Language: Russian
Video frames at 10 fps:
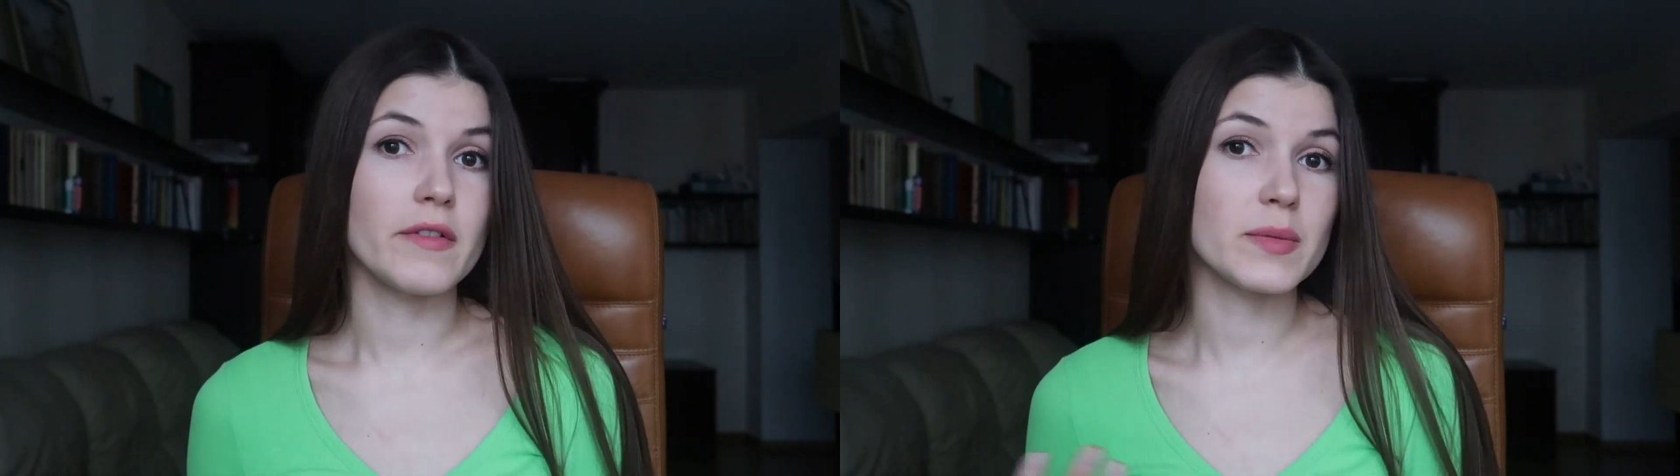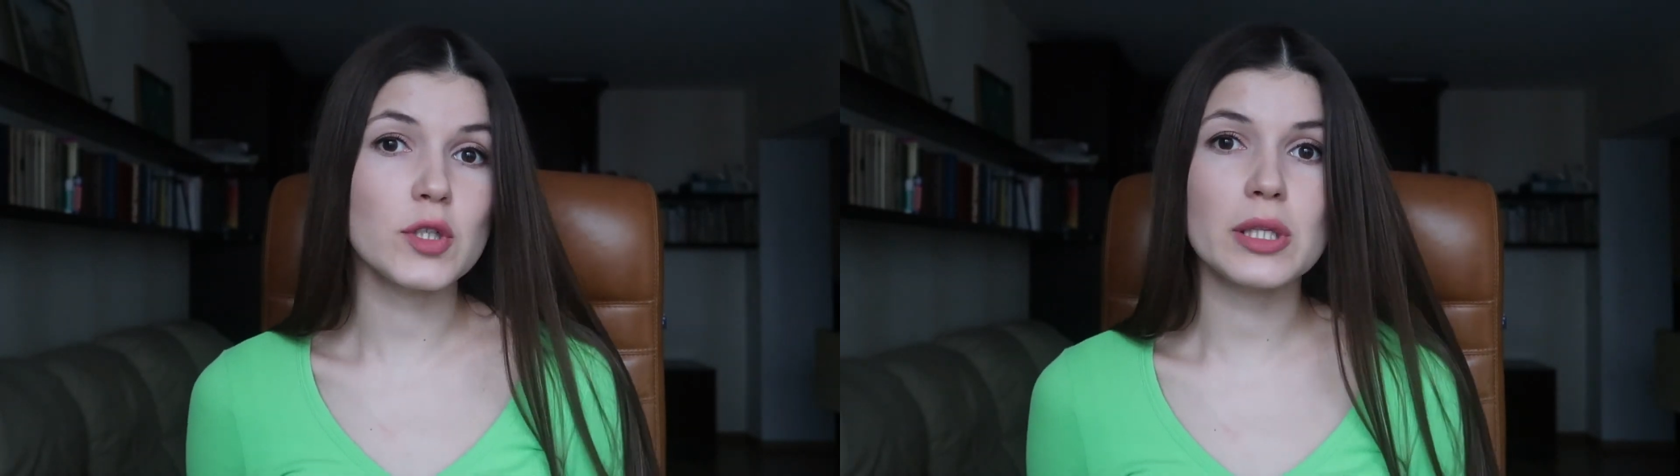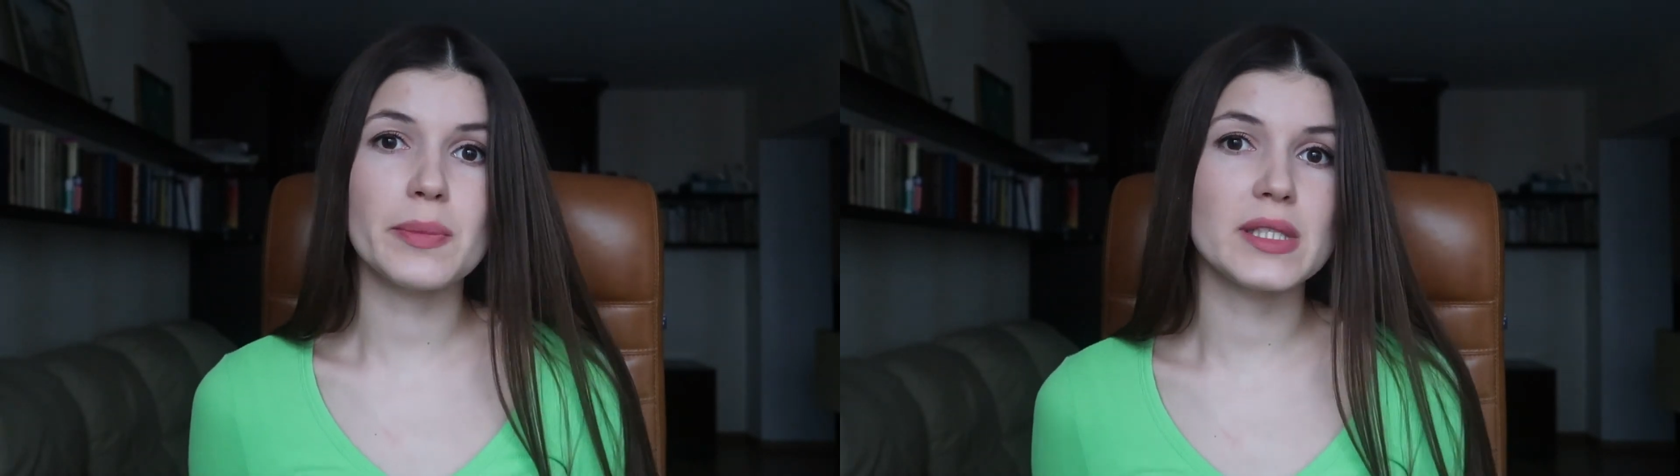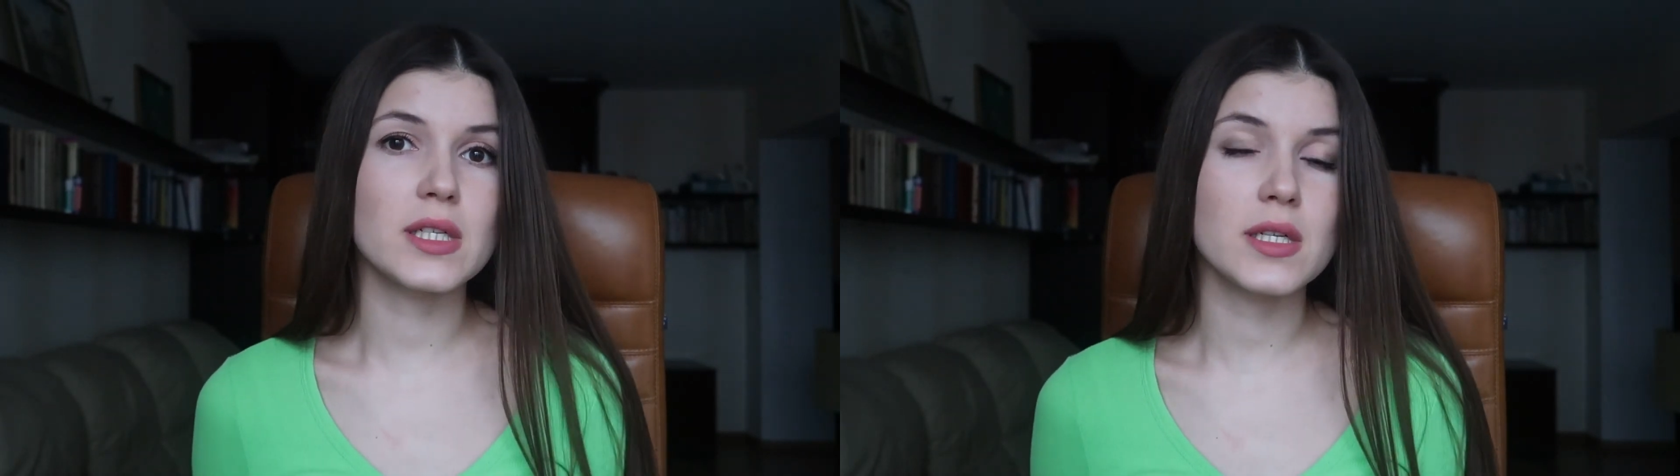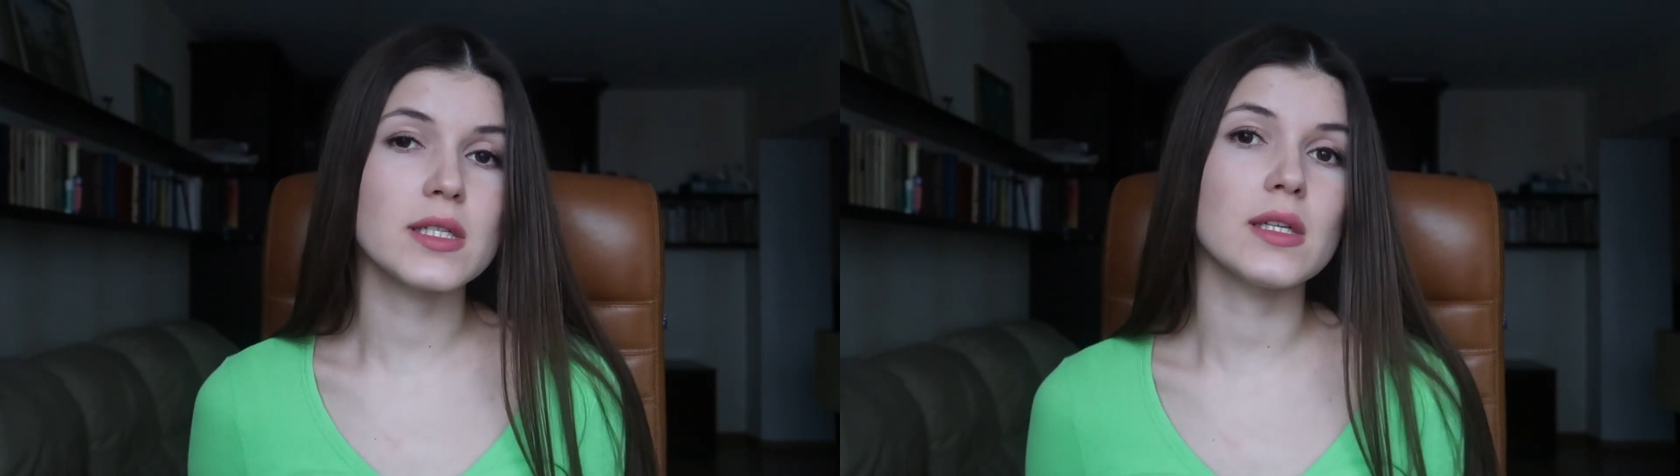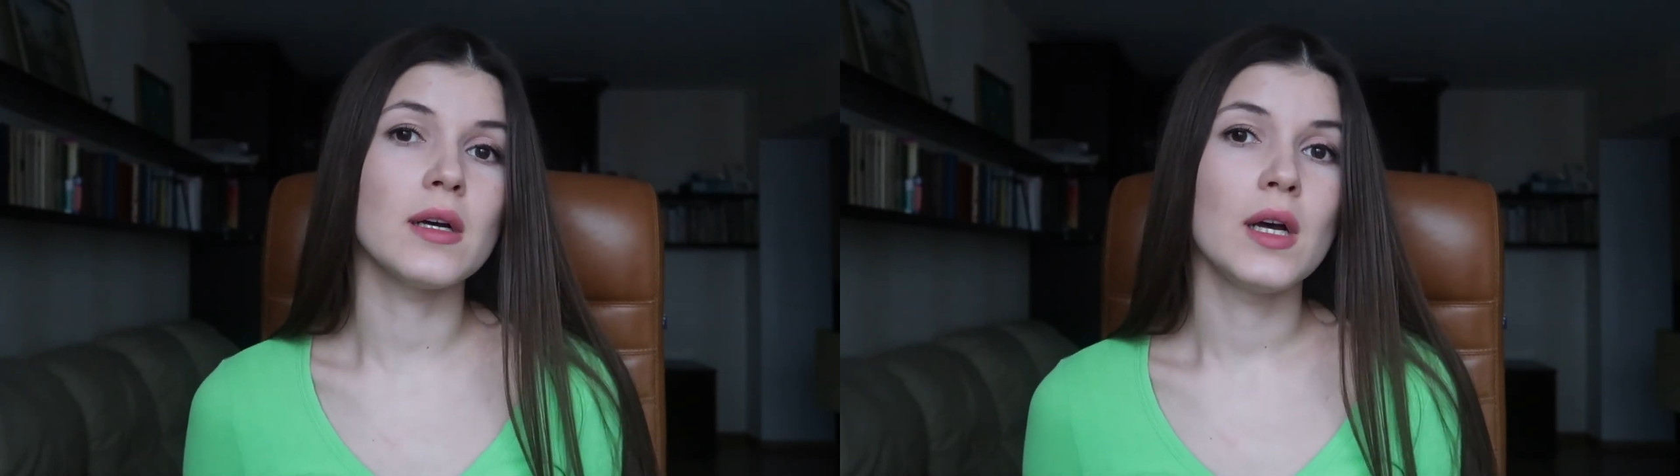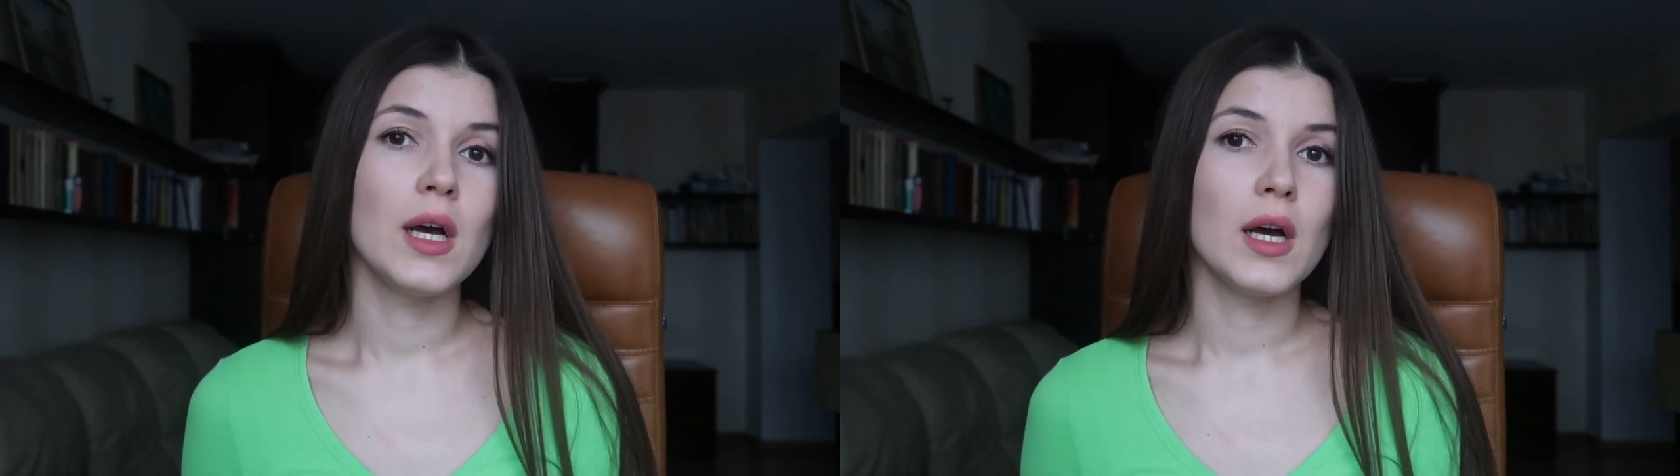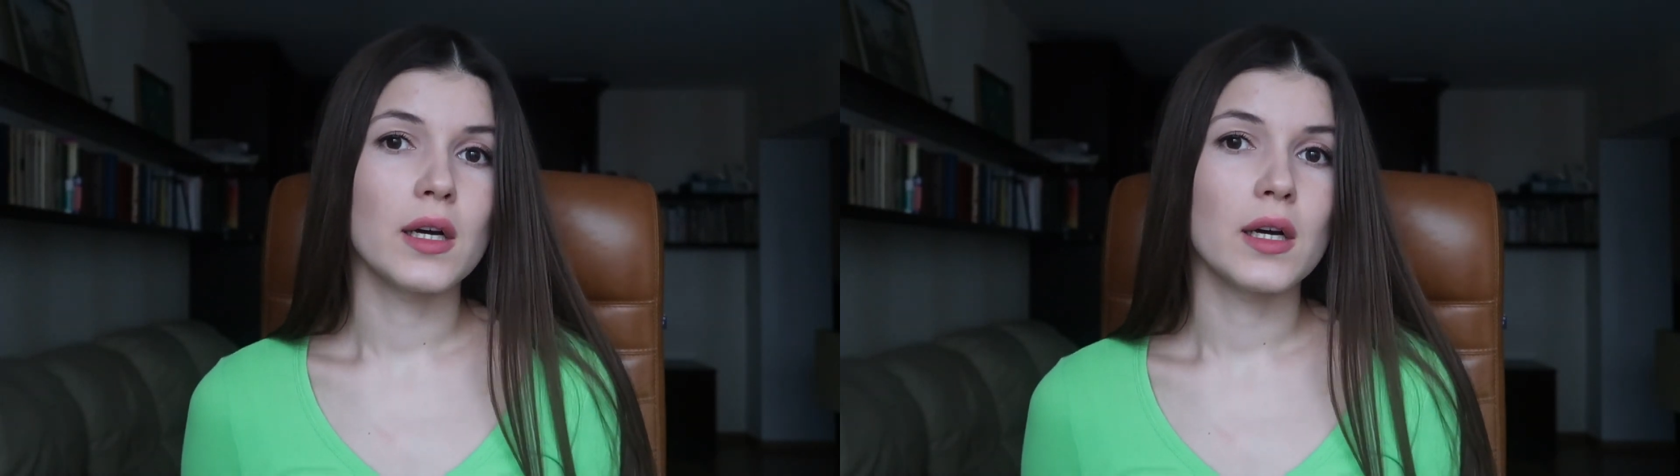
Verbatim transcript: Возможно, поддержите